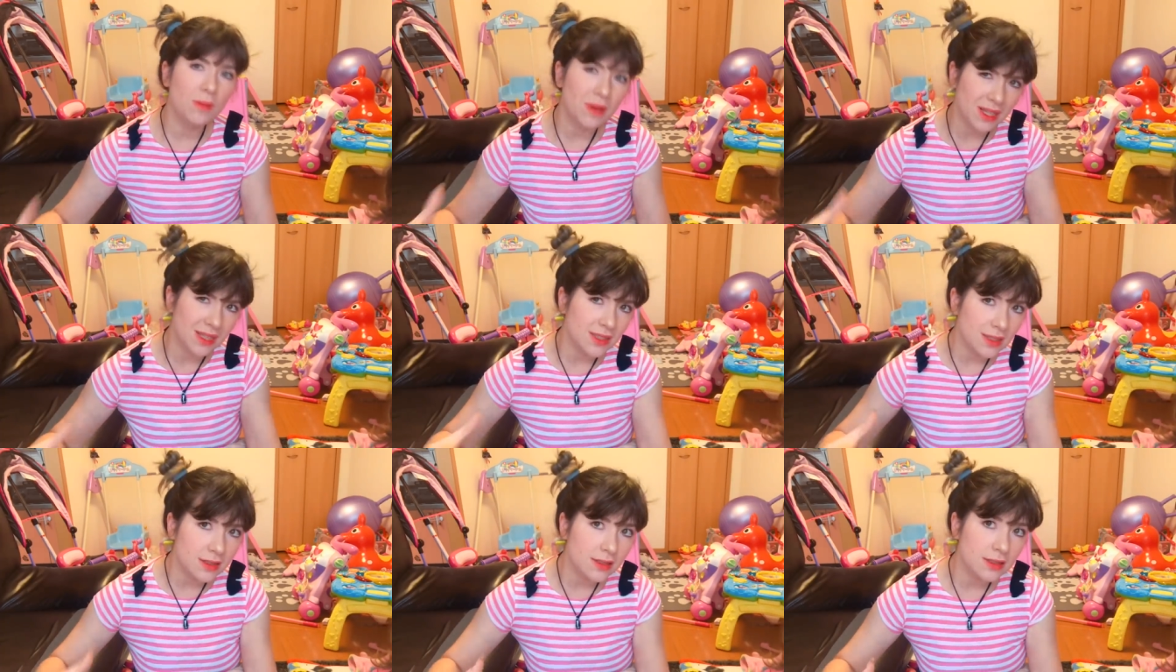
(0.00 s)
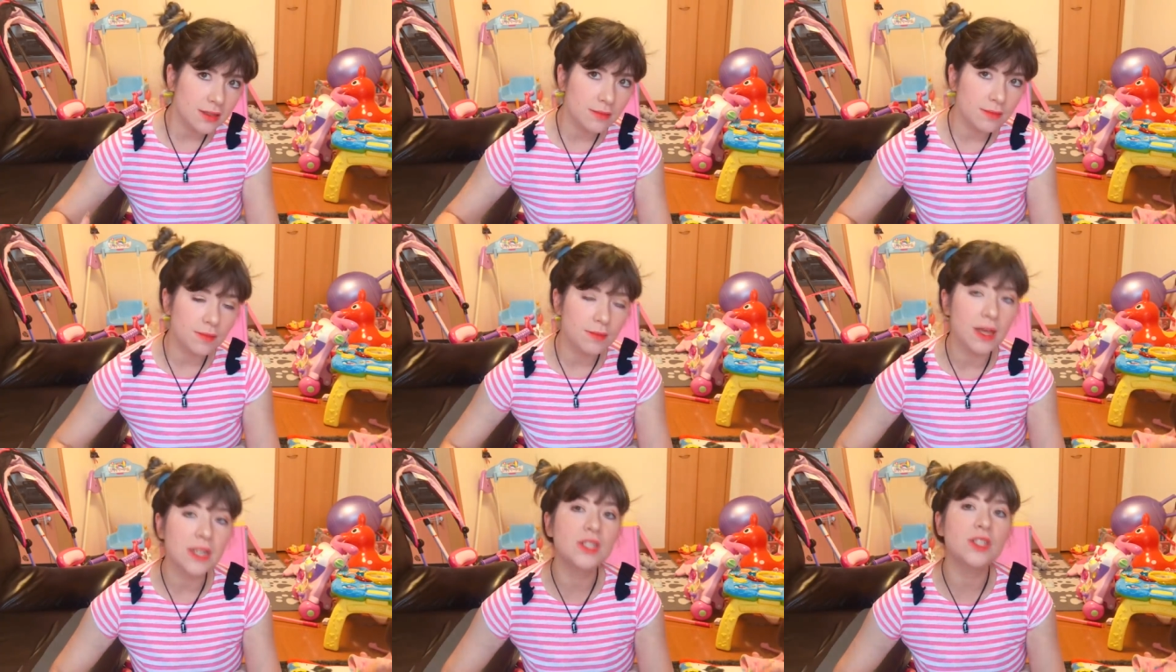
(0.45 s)
Mas
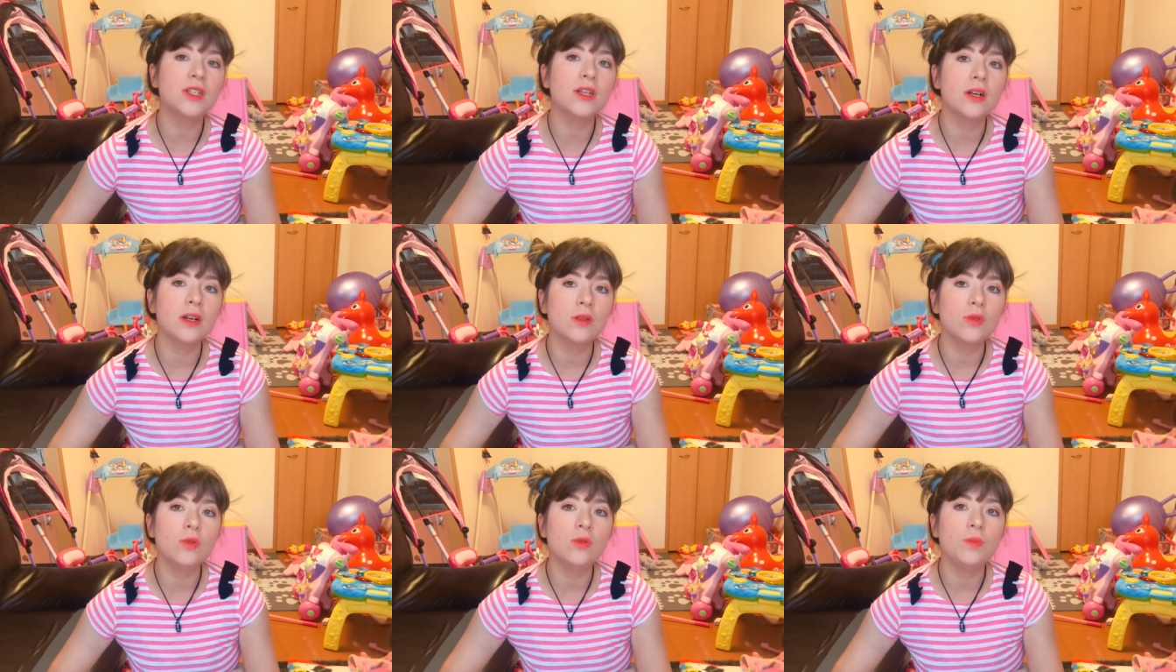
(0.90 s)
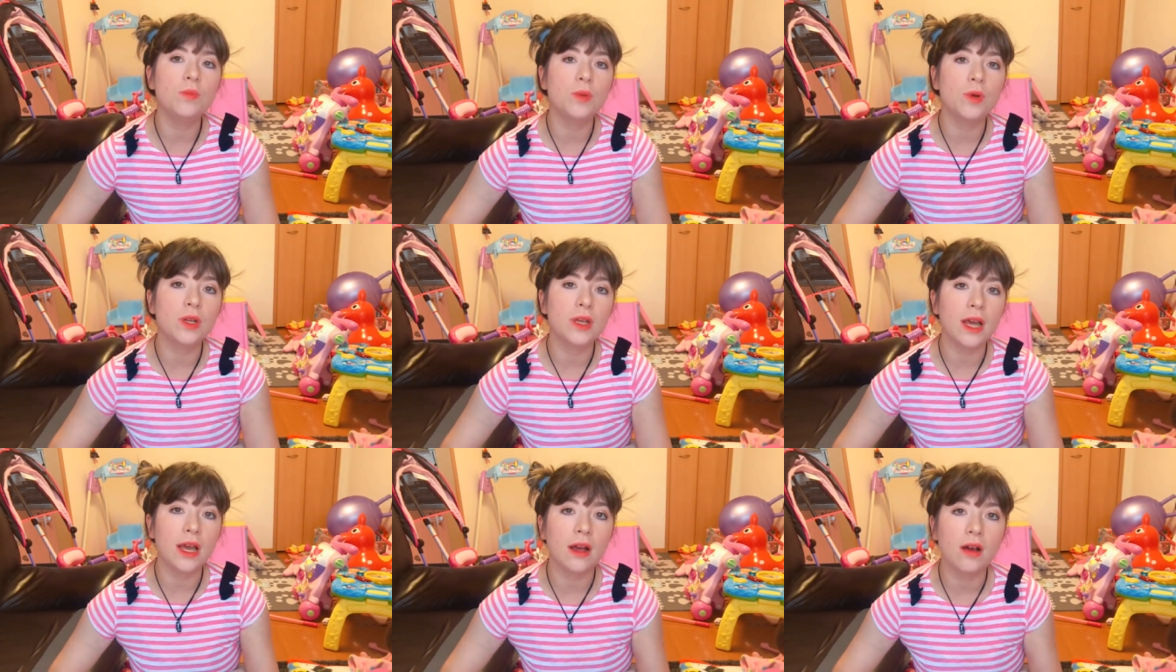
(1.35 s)
mastigando,
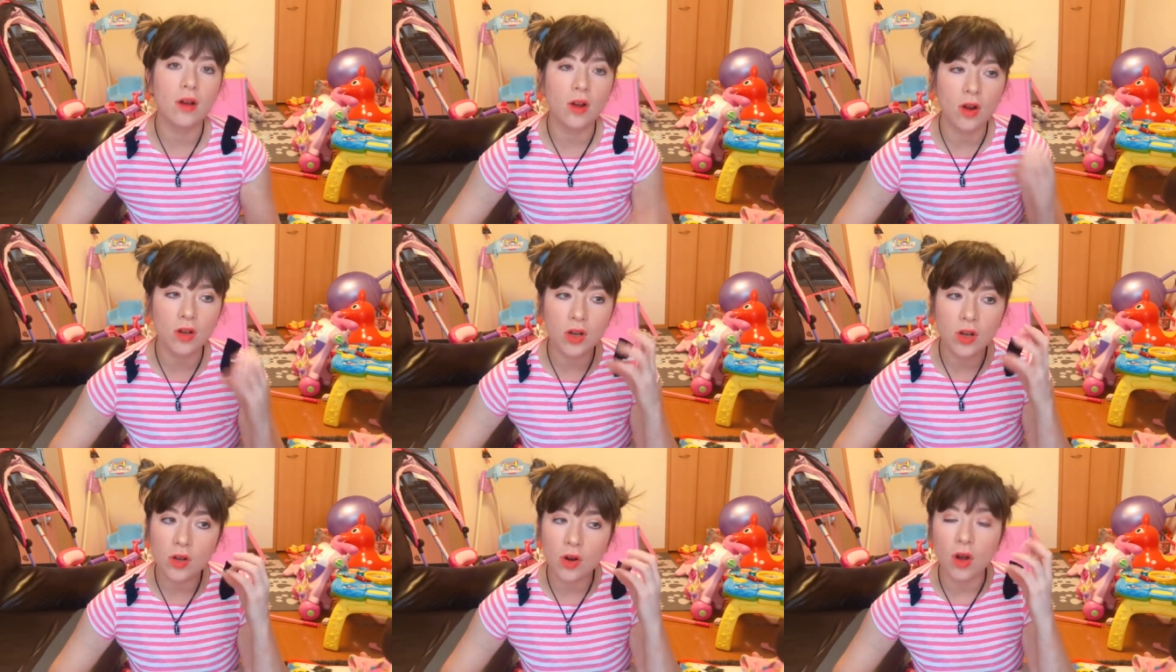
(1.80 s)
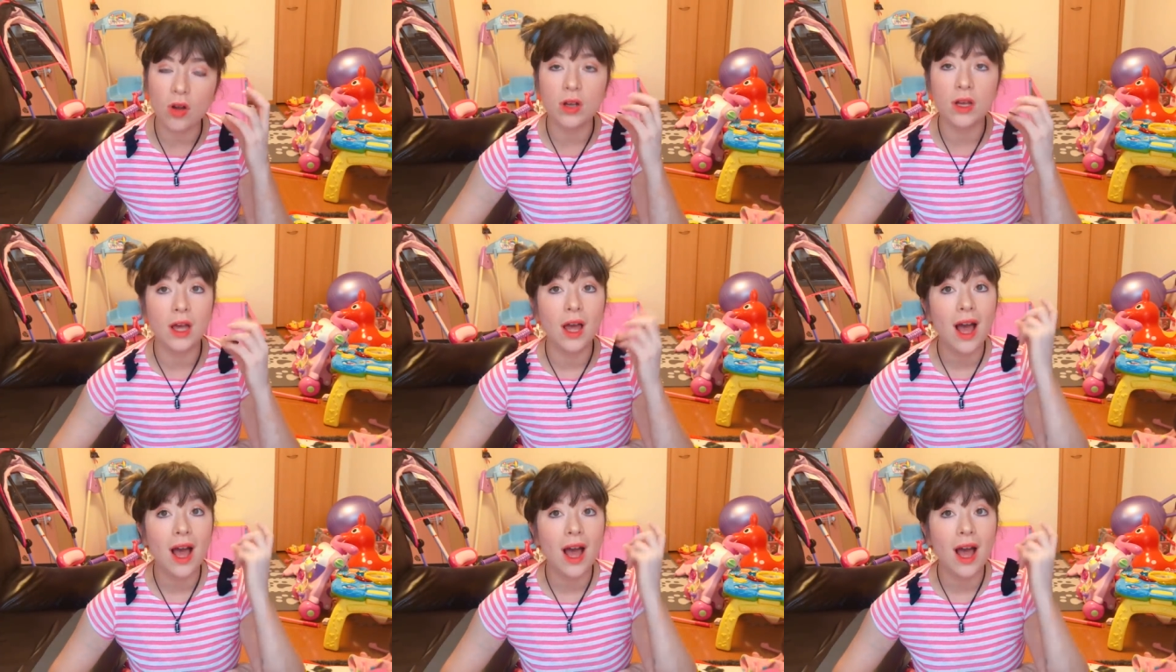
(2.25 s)
porque croque-croque.